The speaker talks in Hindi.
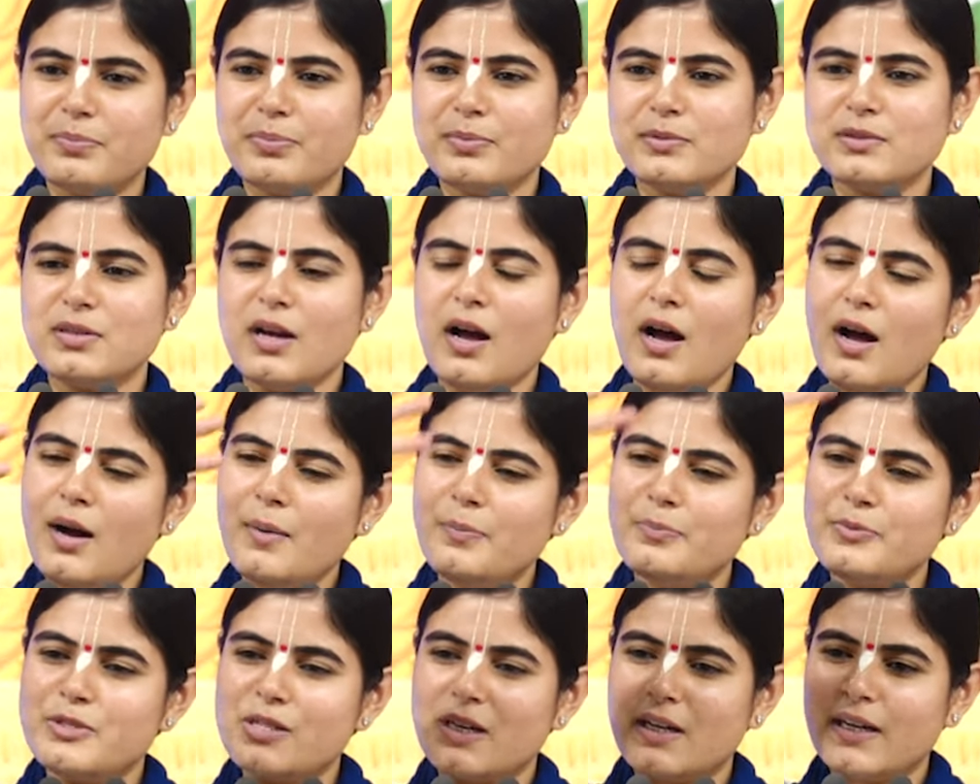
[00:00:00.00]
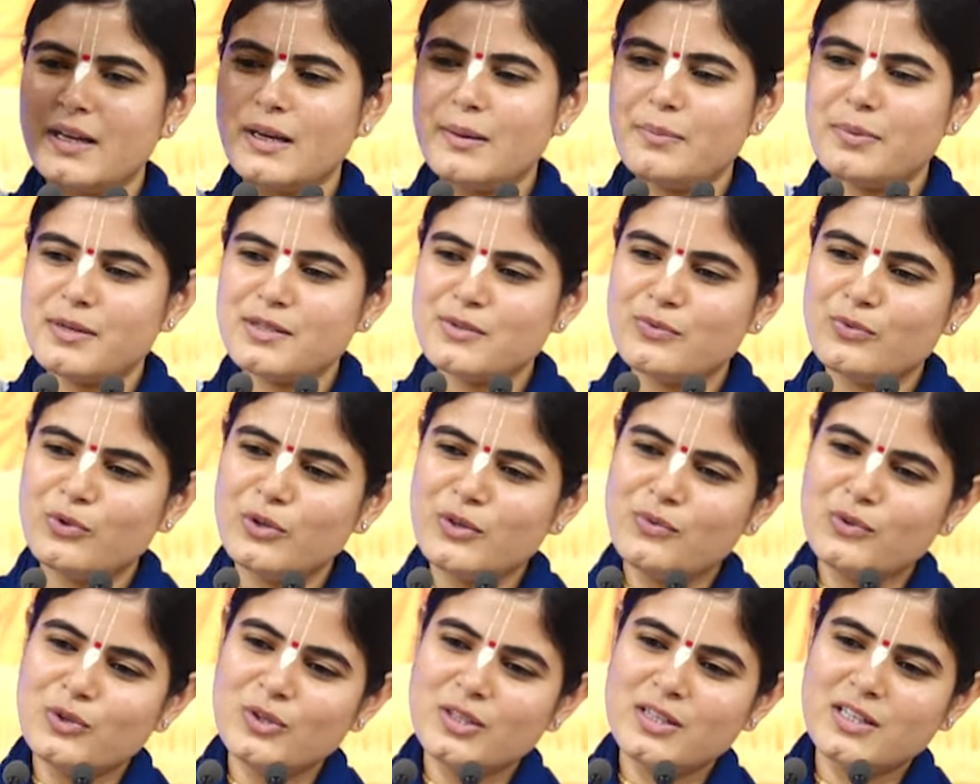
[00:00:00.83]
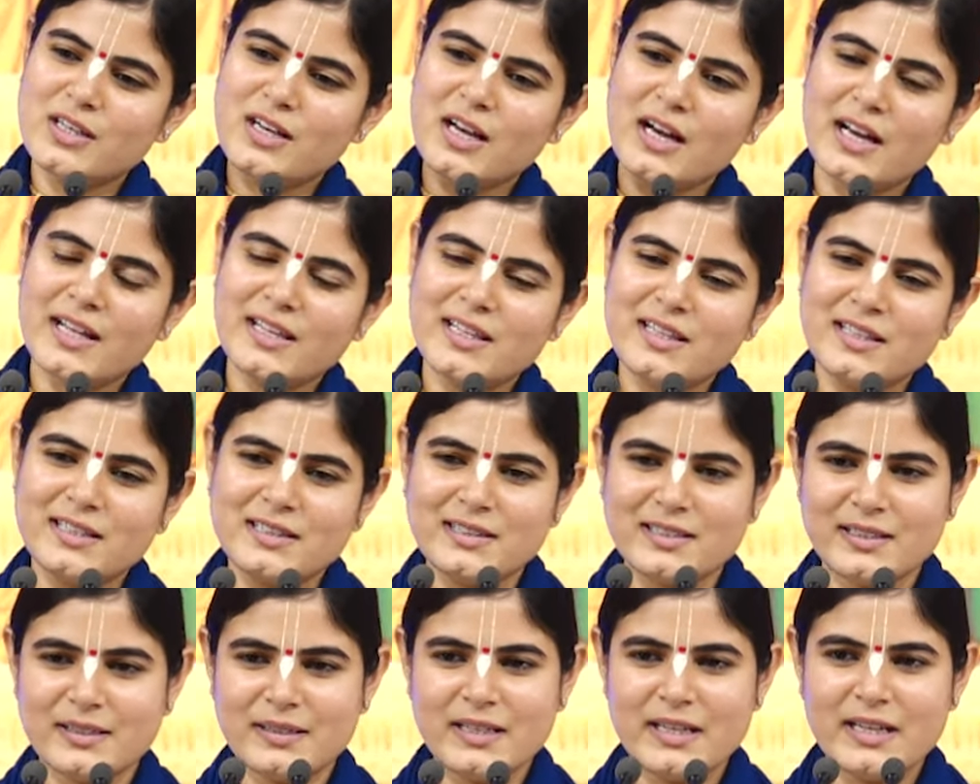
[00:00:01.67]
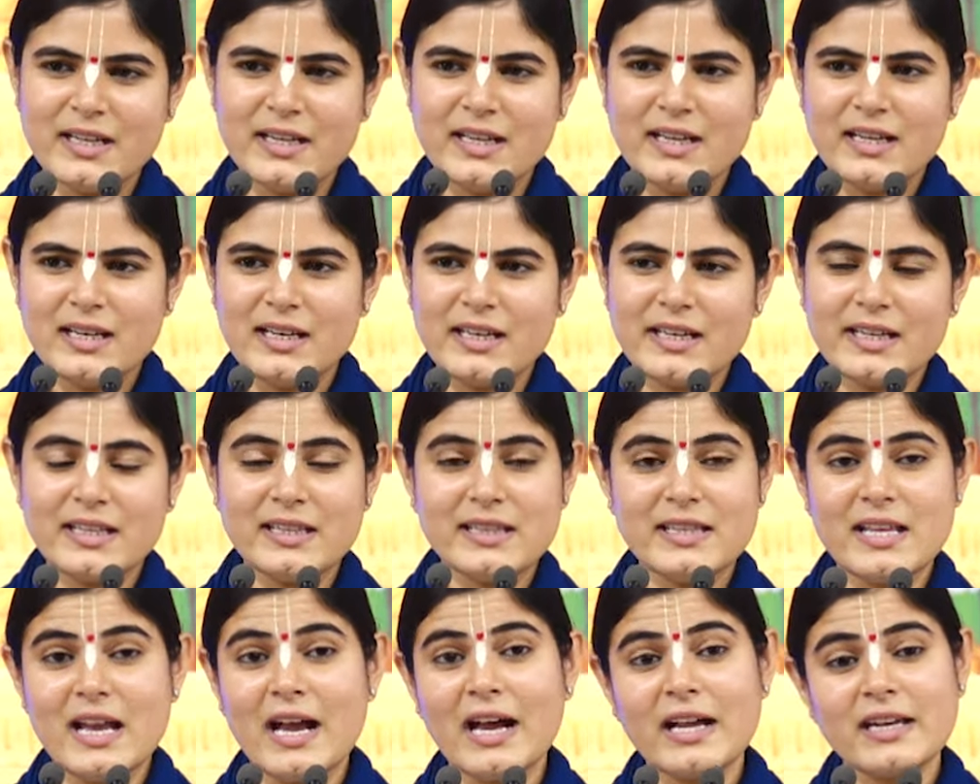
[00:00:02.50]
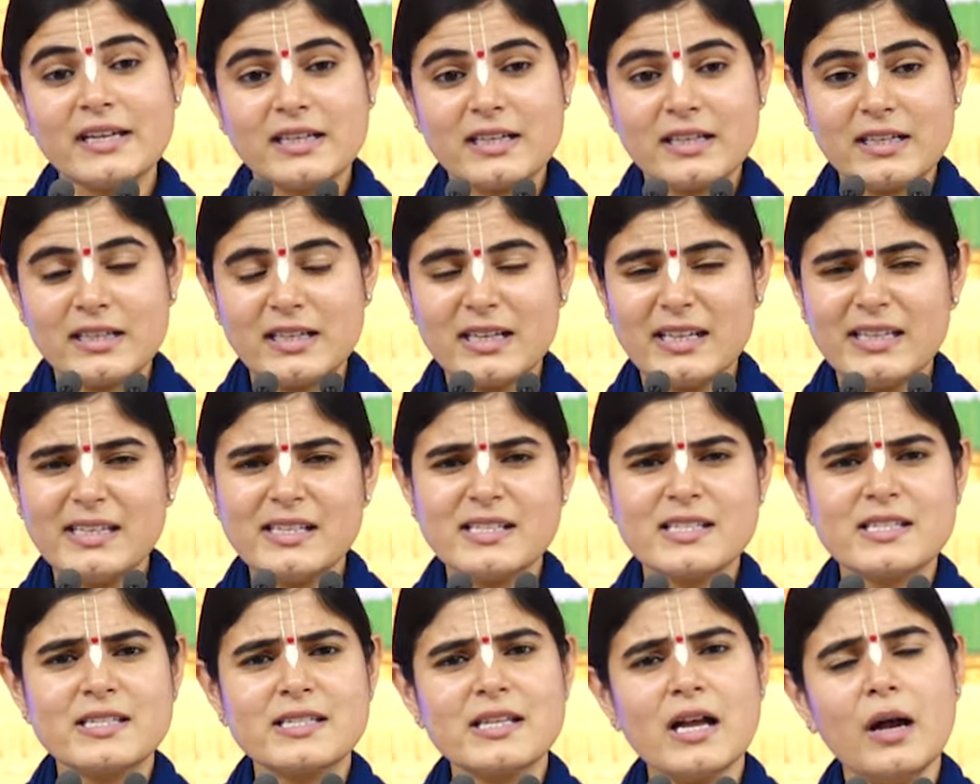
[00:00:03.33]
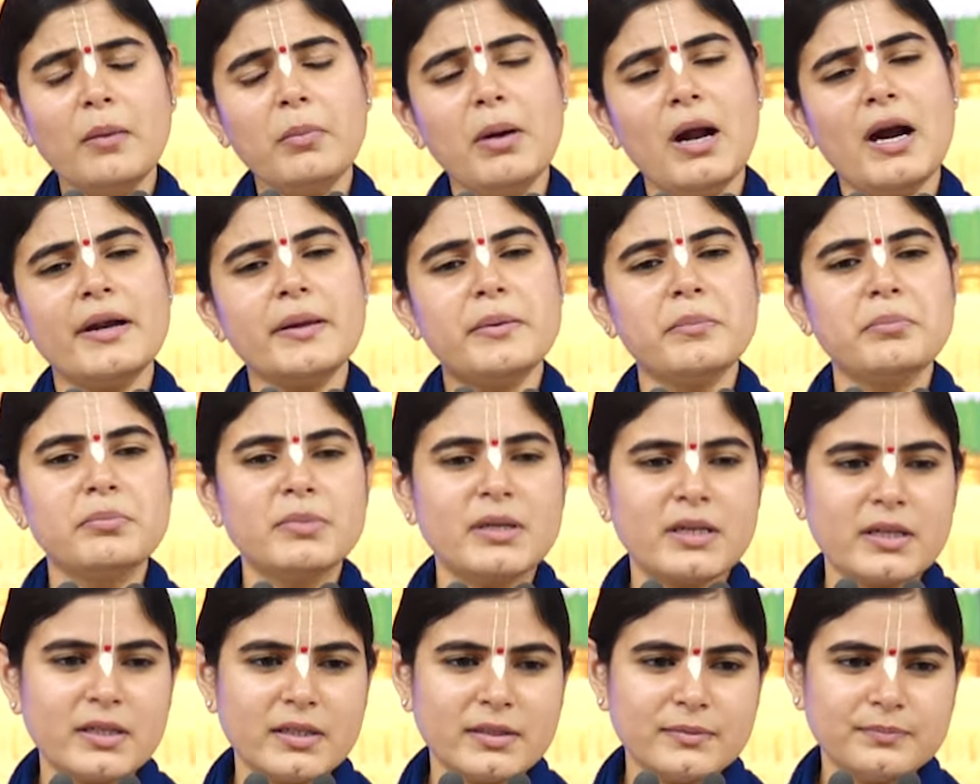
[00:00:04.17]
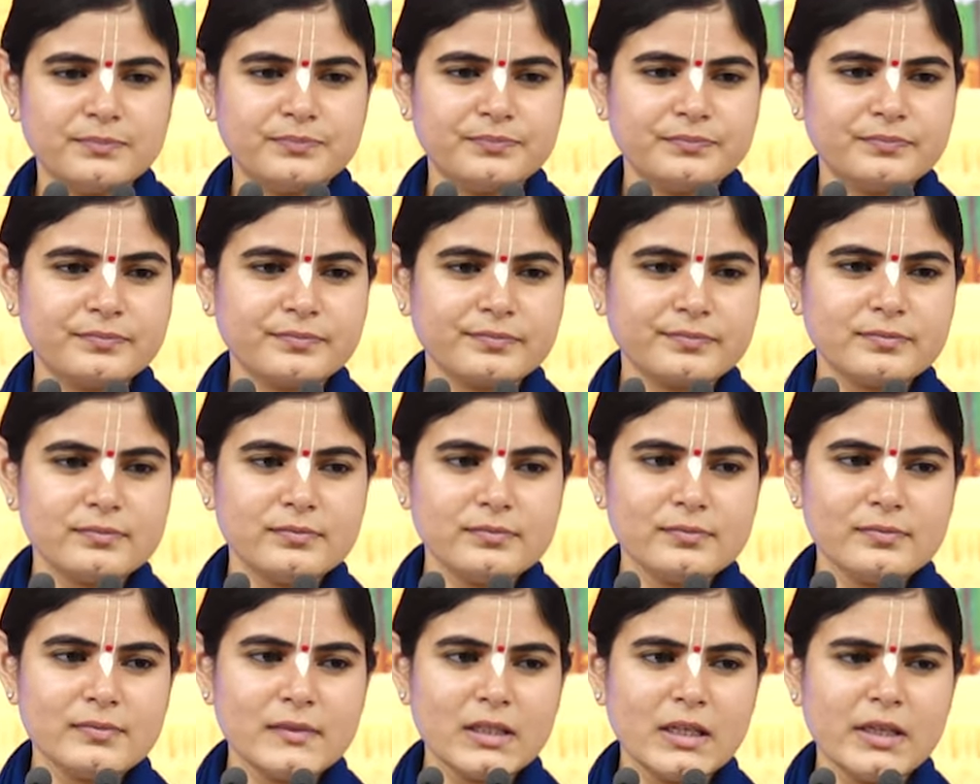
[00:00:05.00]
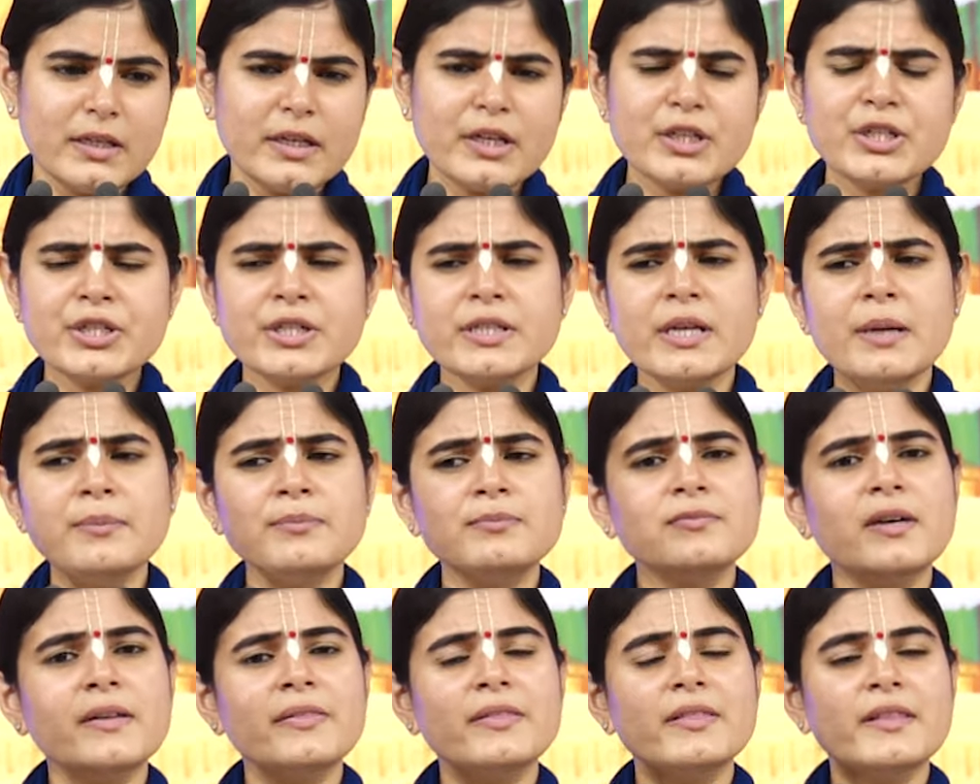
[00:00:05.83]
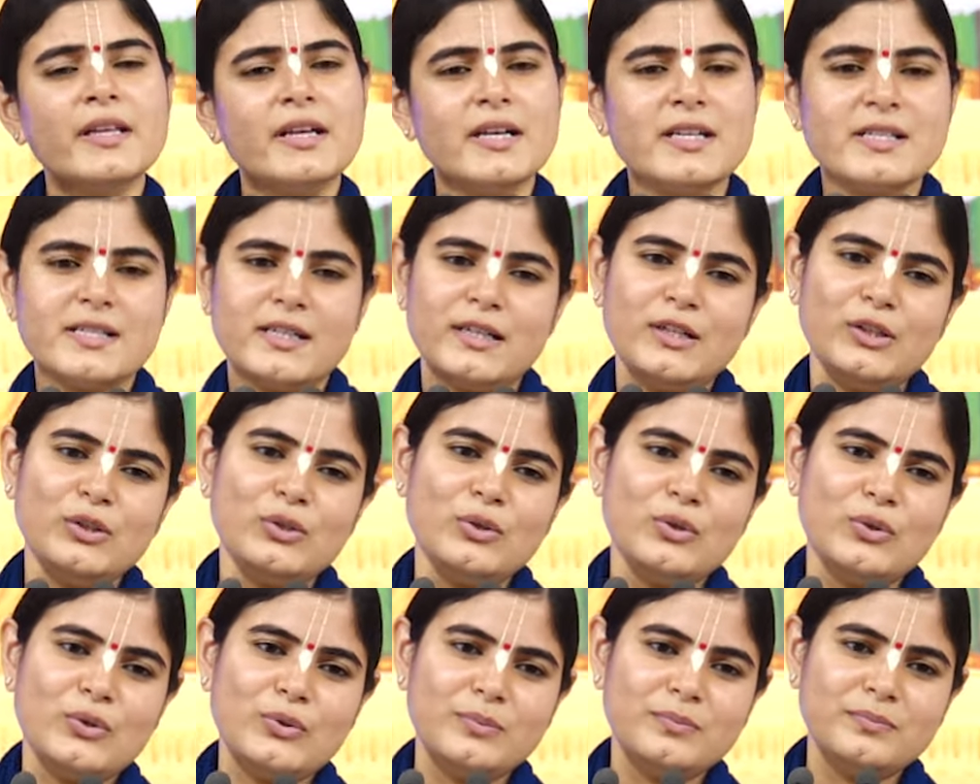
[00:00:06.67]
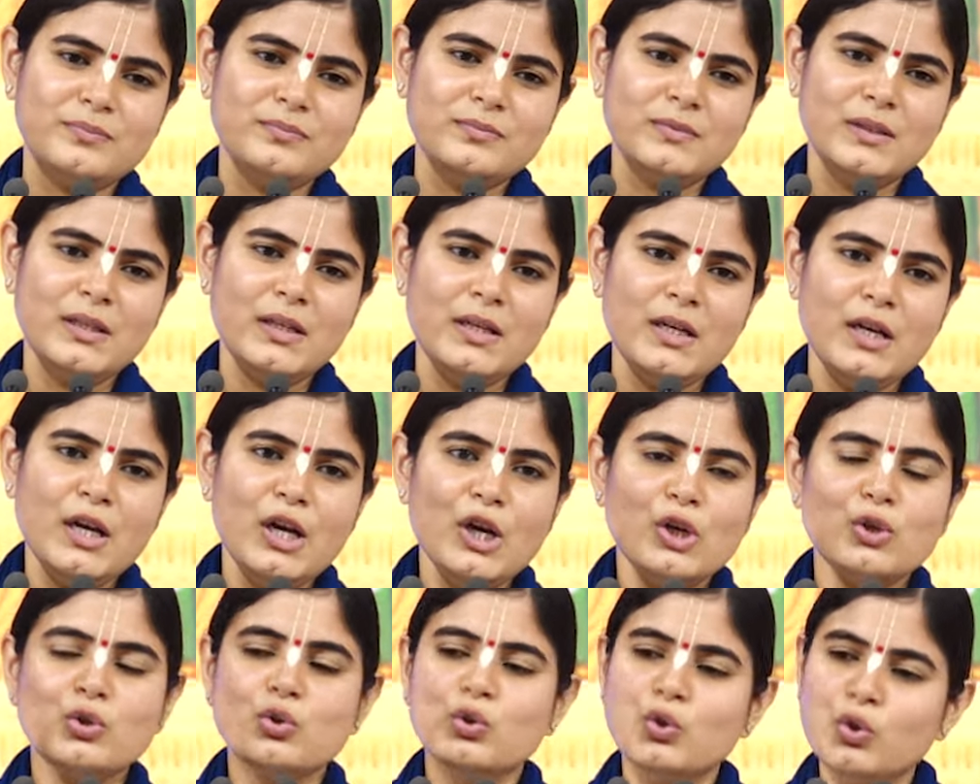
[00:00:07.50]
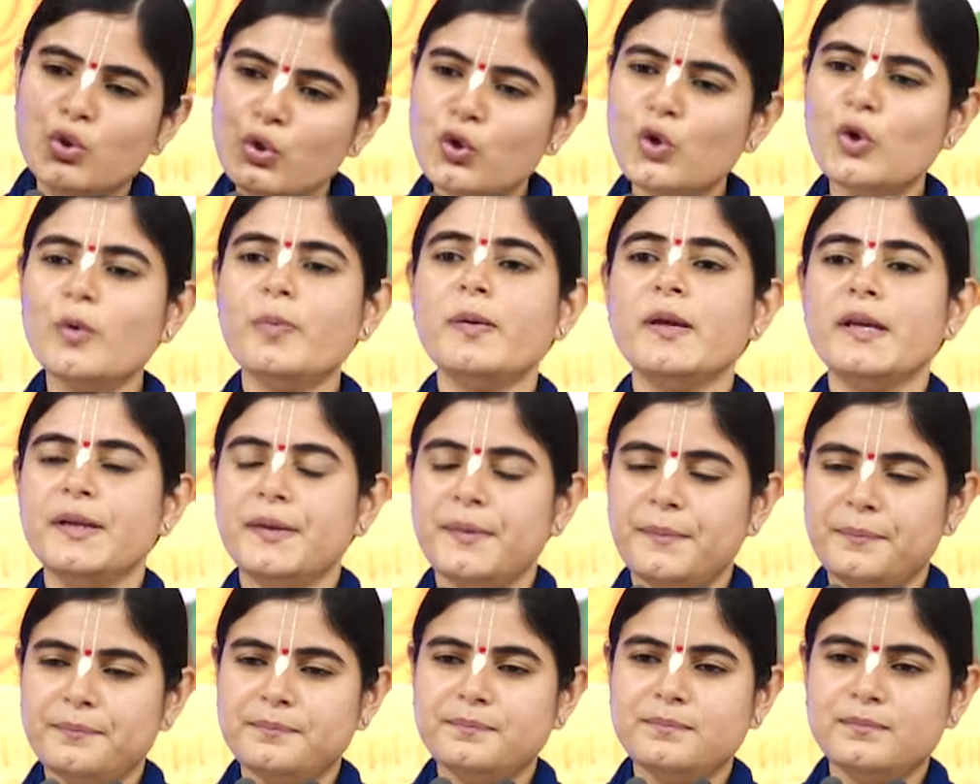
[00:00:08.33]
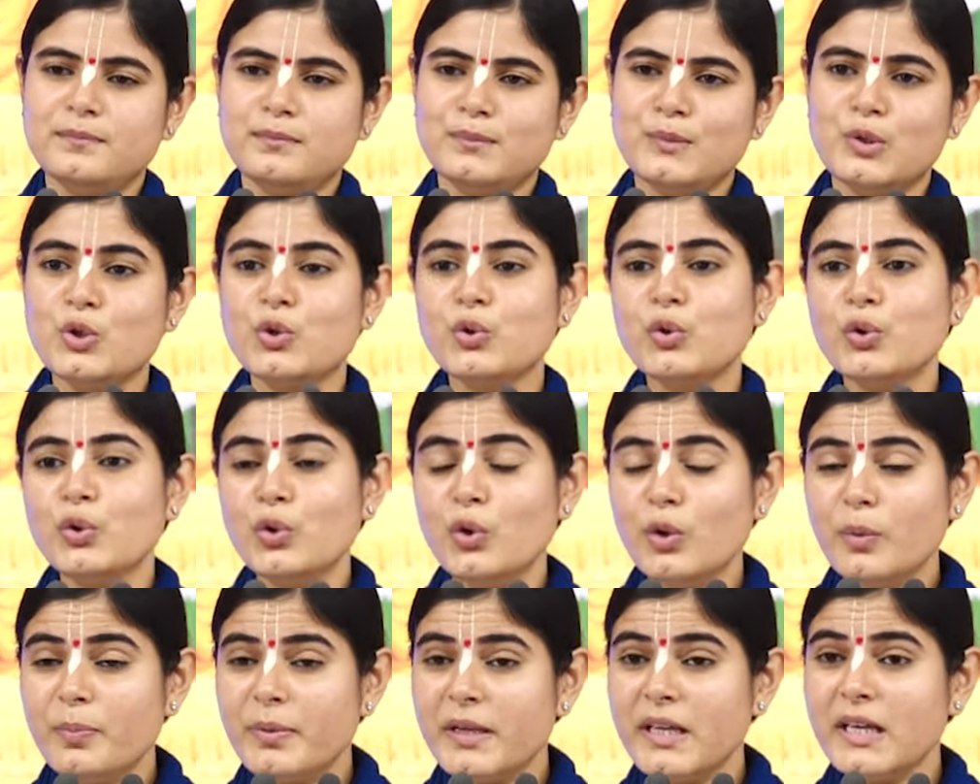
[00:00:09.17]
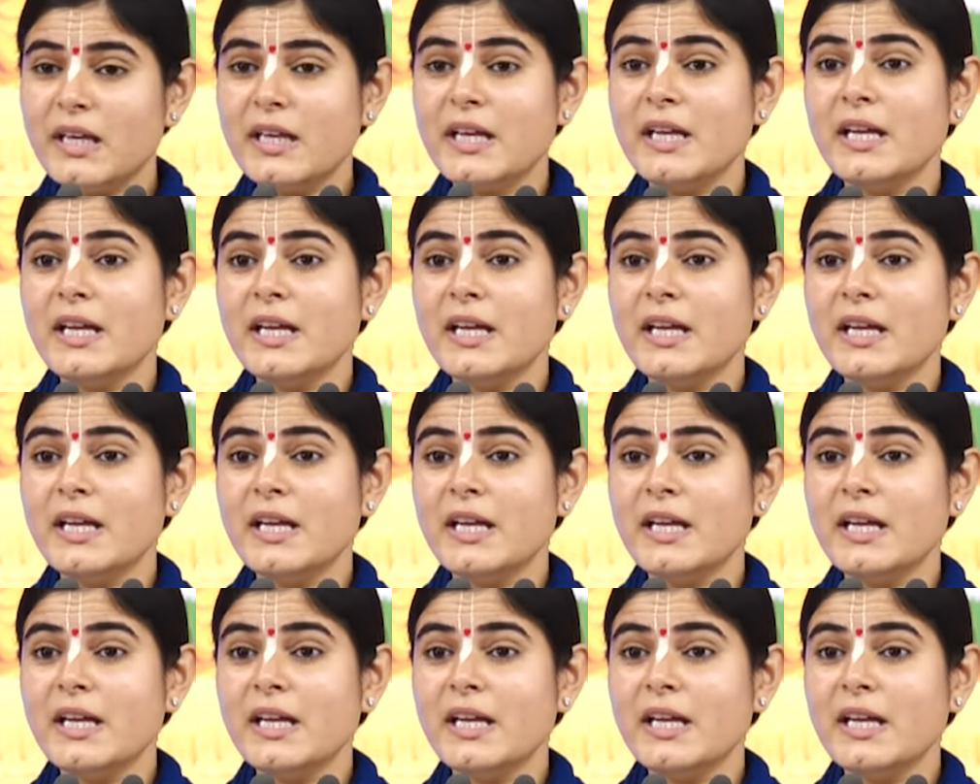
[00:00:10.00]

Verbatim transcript: सब जगह बस वही वही दिखाई देते लेकिन ध्यान रखना ये सब आडंबर है कृष्णम बंदे जगत गुरु गुरु भी गुरु भी